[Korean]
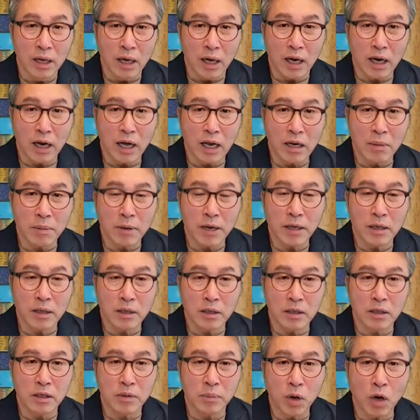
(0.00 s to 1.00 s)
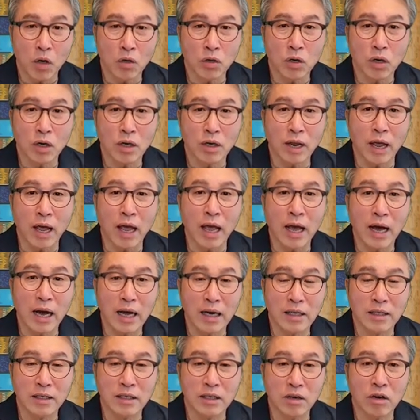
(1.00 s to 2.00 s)
하나님의 그 명령을
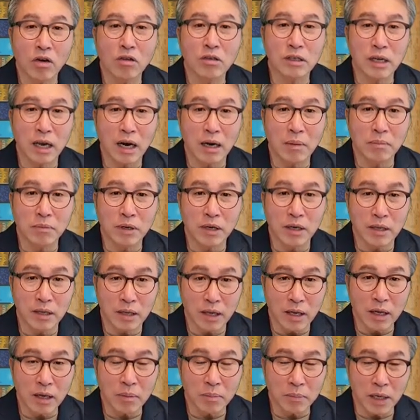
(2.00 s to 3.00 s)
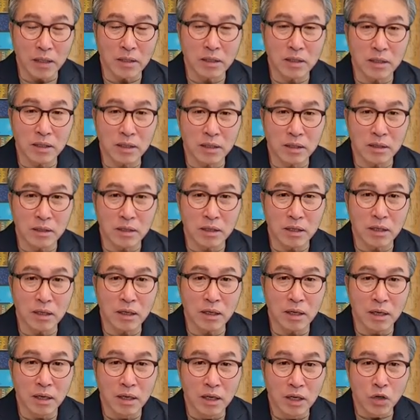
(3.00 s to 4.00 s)
대행하는 그런 사람들인데 마치
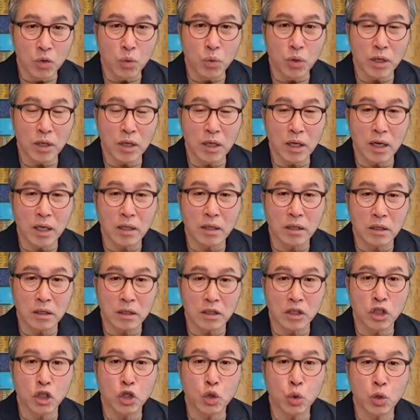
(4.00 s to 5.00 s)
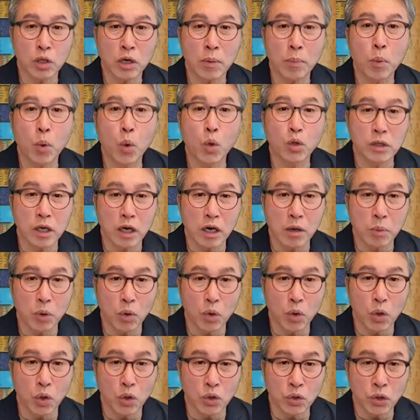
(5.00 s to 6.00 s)
그들이 그 위대한 그 지도자 모세를
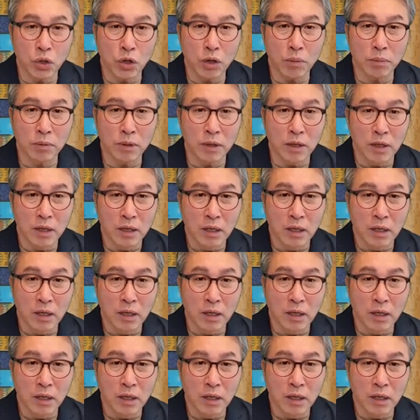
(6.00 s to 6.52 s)
보는 것처럼